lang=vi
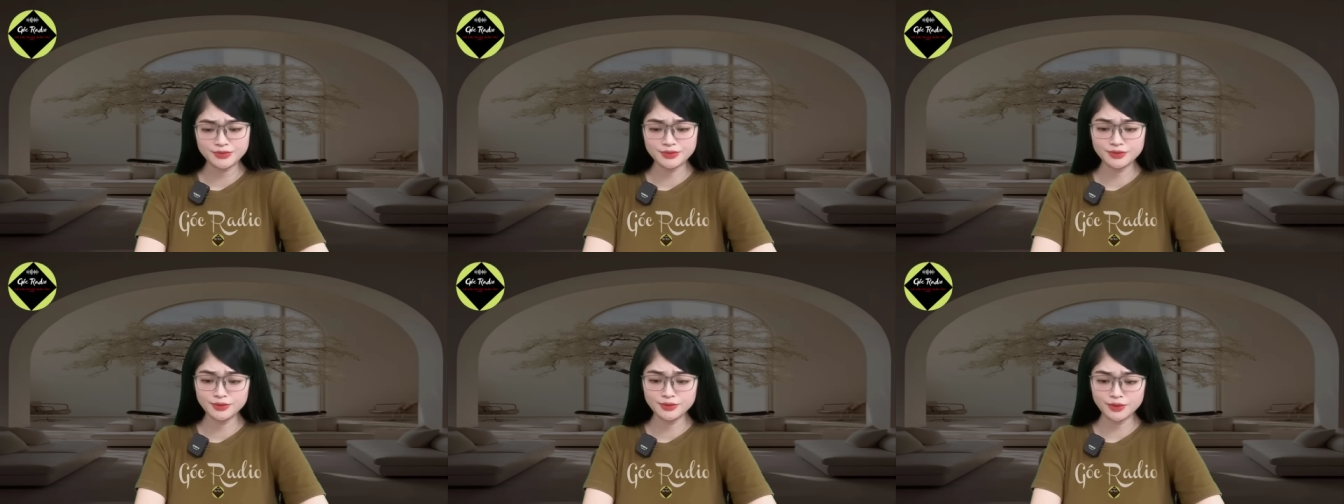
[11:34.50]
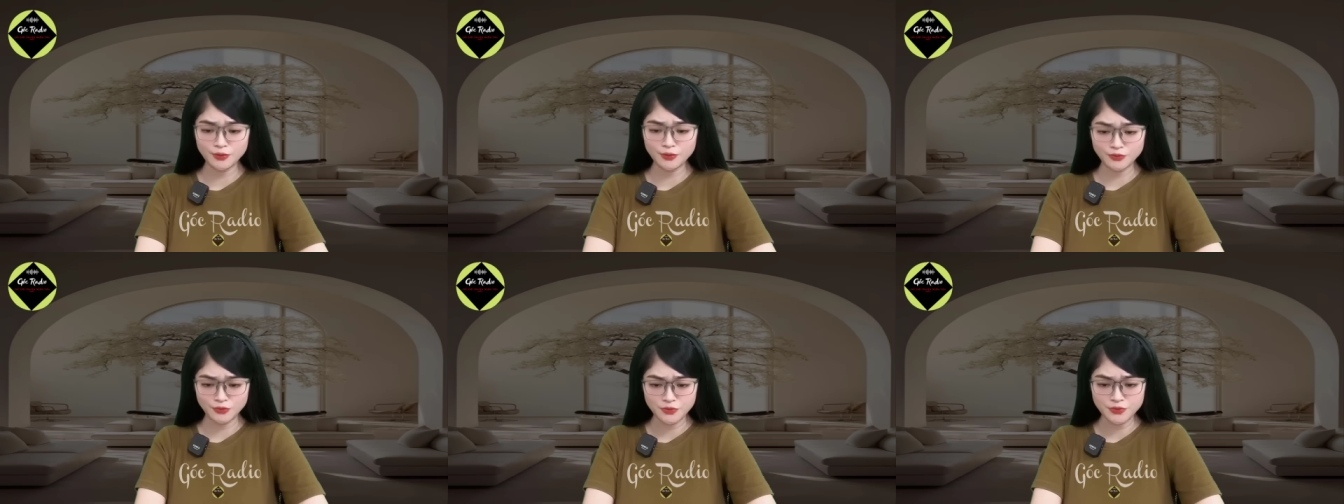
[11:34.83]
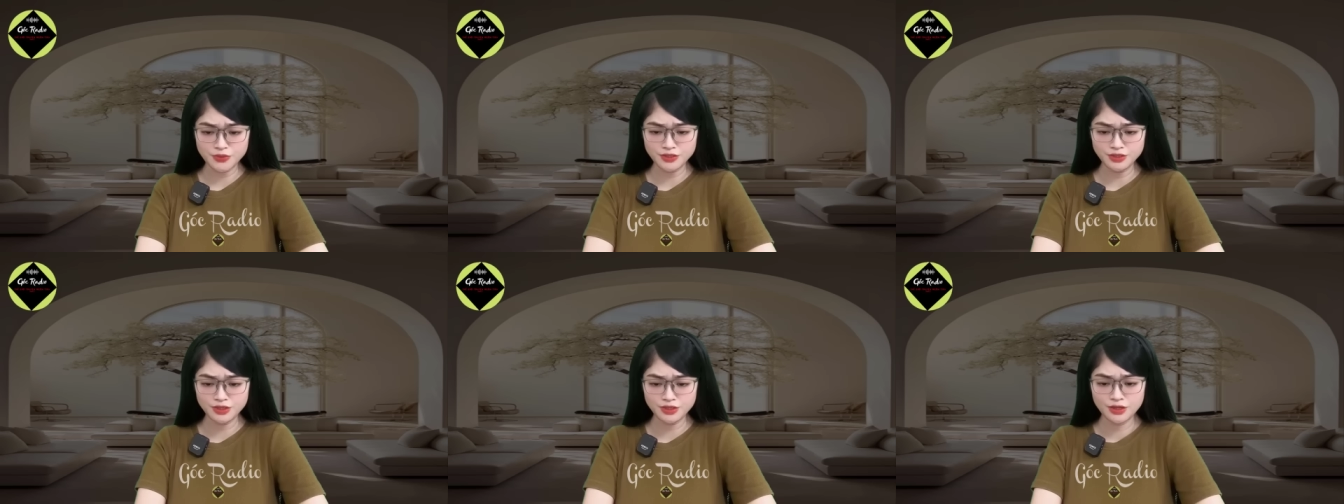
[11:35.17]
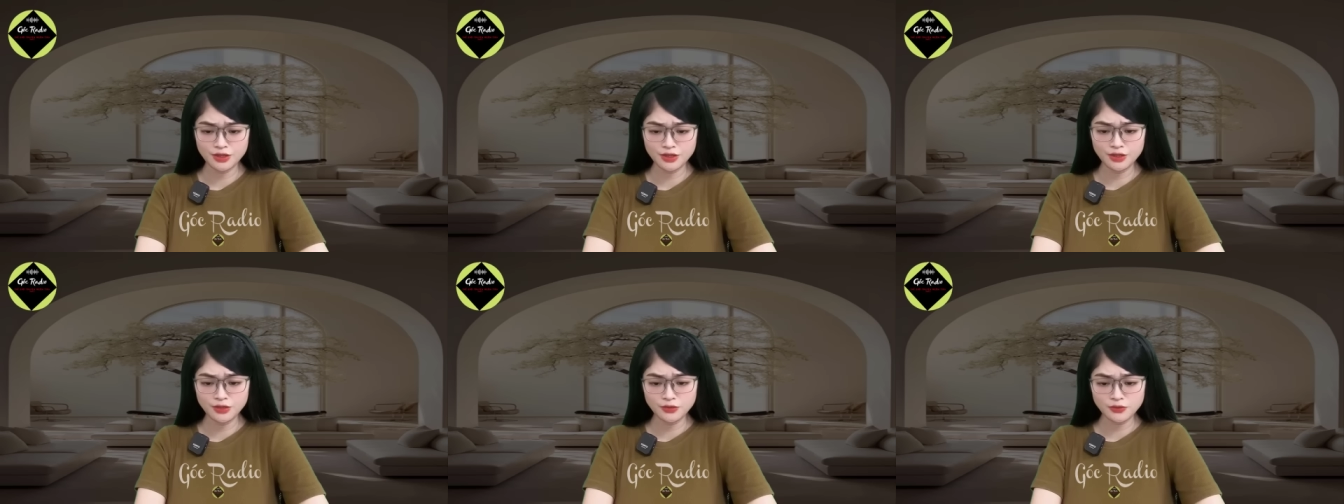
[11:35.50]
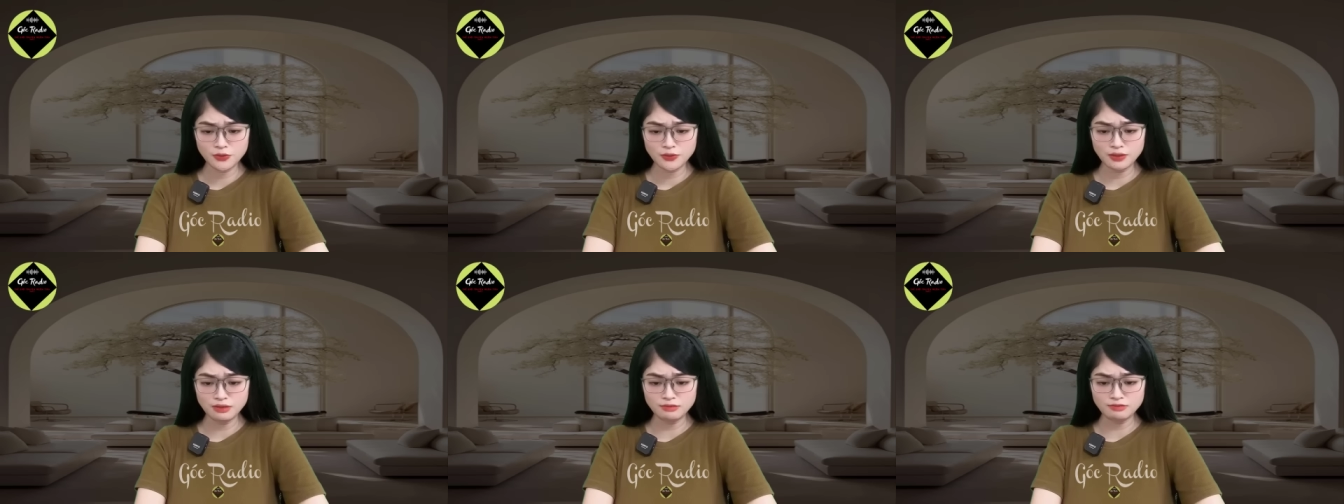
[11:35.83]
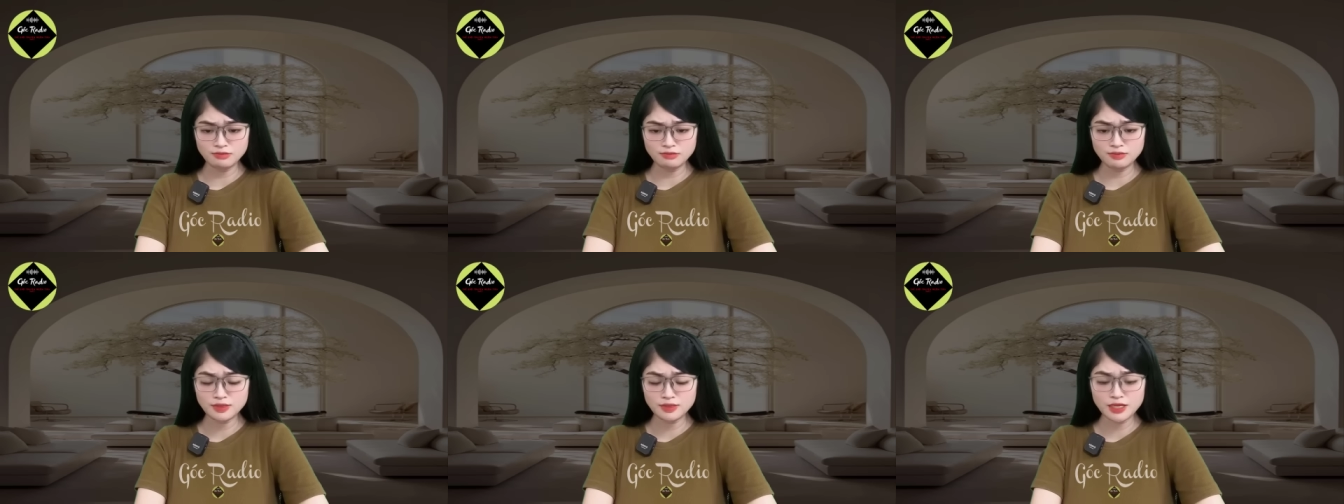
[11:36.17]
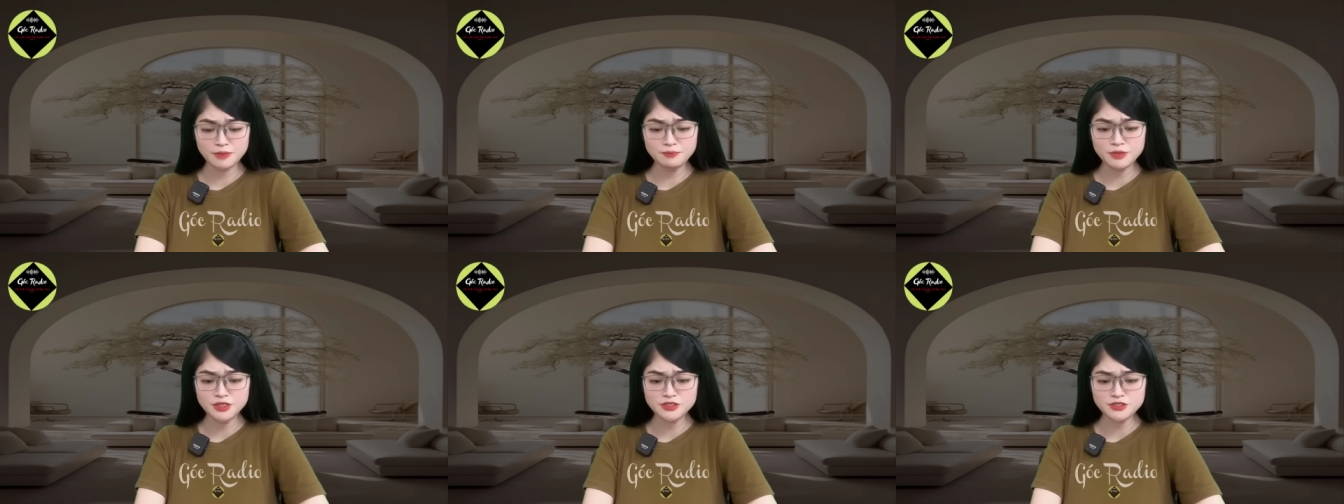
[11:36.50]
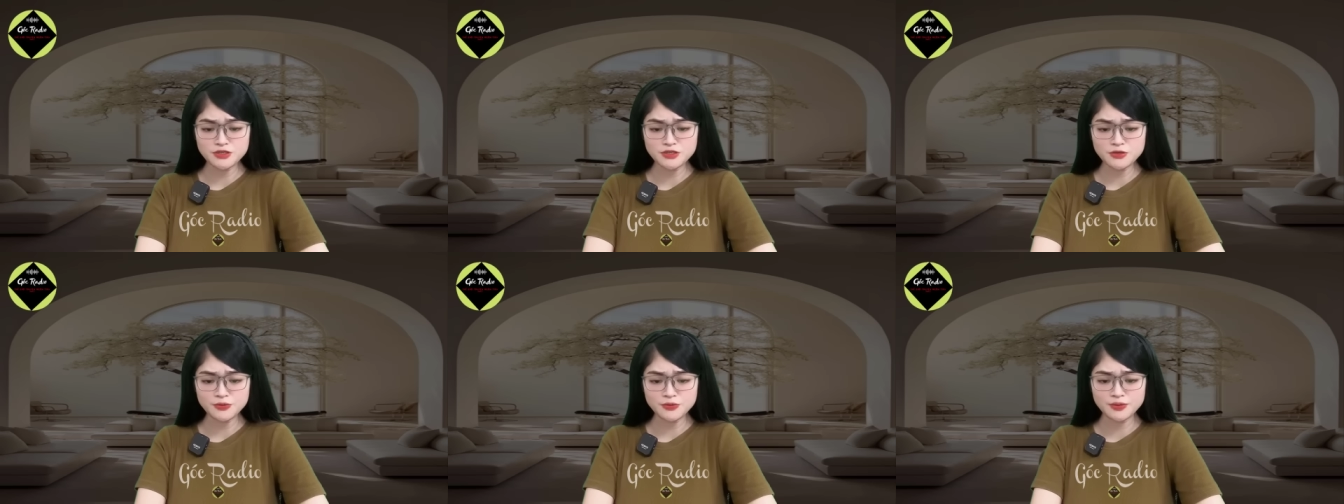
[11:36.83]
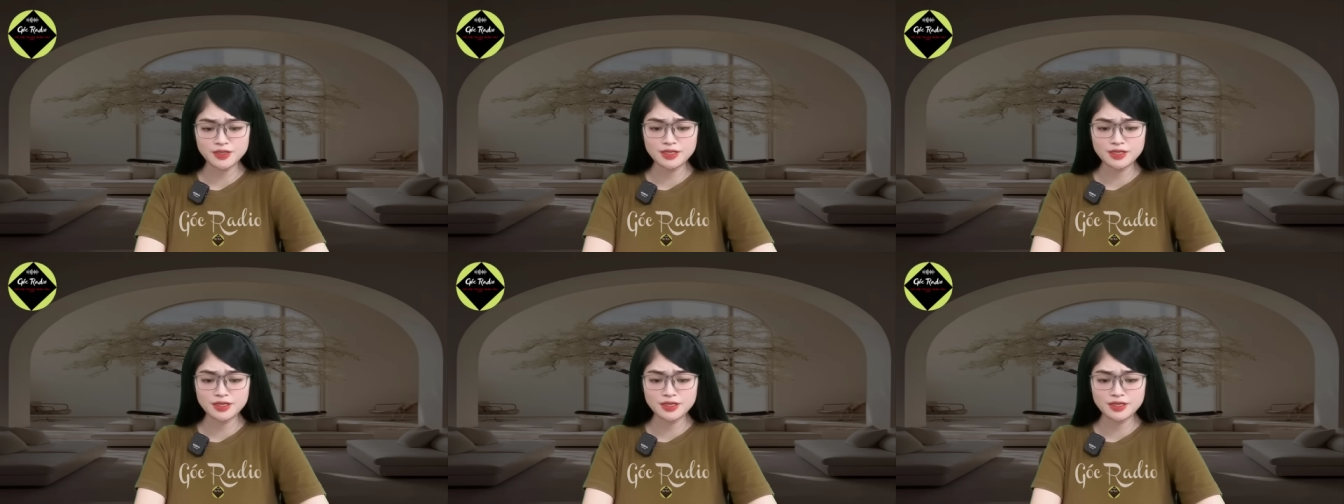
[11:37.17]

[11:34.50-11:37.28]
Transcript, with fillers: Còn tôi, tôi cần năm mươi triệu,